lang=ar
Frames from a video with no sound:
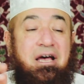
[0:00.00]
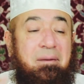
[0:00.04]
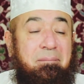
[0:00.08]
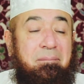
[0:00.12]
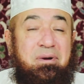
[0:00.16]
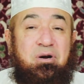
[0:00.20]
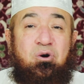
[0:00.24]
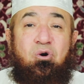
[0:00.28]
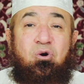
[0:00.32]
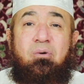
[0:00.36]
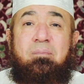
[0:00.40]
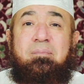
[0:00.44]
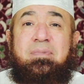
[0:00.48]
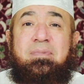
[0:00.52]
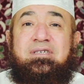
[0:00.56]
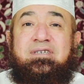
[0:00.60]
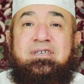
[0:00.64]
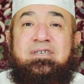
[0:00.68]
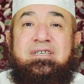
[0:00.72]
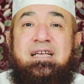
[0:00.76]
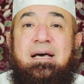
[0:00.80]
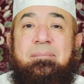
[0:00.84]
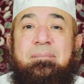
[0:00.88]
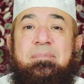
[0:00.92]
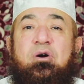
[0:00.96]
من أمة
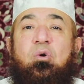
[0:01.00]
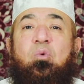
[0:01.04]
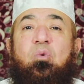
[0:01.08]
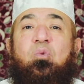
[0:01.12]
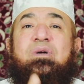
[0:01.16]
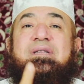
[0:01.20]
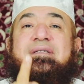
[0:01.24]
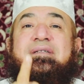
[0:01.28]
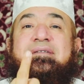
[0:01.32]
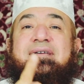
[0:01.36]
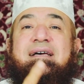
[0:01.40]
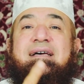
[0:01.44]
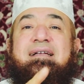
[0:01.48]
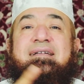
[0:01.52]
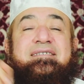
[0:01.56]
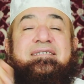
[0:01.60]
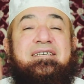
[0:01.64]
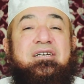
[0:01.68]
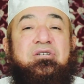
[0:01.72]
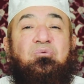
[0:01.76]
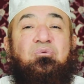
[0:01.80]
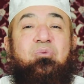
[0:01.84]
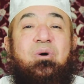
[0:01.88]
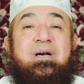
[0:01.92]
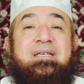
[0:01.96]
النبي والتلت
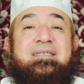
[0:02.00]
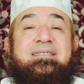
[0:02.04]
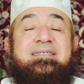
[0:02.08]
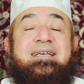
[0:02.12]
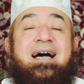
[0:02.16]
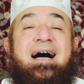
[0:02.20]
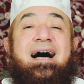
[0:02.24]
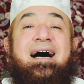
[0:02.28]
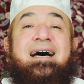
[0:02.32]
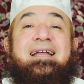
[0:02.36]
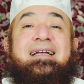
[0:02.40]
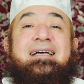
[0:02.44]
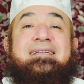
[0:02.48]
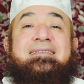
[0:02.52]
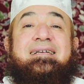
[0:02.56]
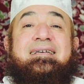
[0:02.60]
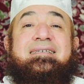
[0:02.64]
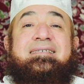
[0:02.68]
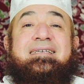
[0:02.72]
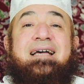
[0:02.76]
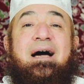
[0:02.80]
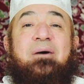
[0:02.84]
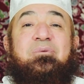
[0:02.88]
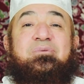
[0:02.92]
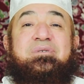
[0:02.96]
يتوزع على
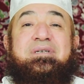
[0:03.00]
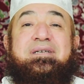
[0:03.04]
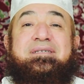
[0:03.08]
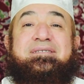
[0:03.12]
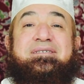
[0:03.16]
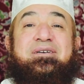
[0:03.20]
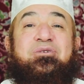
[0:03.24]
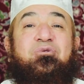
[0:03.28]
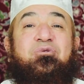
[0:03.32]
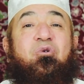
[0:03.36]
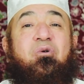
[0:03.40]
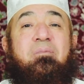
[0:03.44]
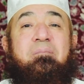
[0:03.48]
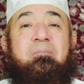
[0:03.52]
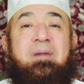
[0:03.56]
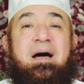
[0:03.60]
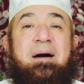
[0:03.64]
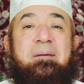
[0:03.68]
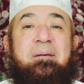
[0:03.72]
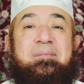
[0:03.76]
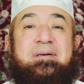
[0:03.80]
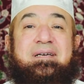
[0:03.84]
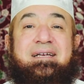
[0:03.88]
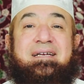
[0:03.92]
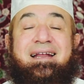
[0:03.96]
69 أمة
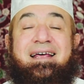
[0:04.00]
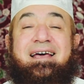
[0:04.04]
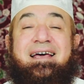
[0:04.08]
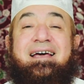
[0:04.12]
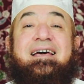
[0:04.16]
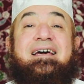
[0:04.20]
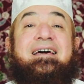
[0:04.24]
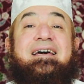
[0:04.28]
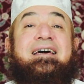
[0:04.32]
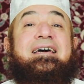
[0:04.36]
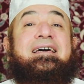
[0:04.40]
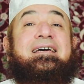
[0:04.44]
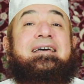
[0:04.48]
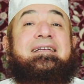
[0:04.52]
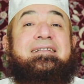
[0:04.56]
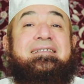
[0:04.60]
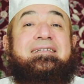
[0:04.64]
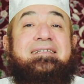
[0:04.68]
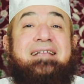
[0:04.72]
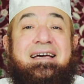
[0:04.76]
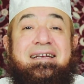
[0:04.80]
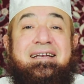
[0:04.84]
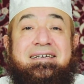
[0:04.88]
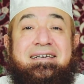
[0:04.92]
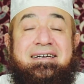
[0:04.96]
قبلينا ايه
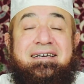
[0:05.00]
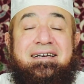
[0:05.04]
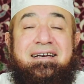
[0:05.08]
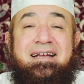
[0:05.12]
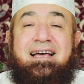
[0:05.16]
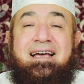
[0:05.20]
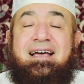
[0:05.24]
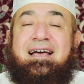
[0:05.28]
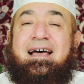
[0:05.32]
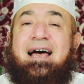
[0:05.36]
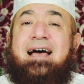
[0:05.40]
الدليل؟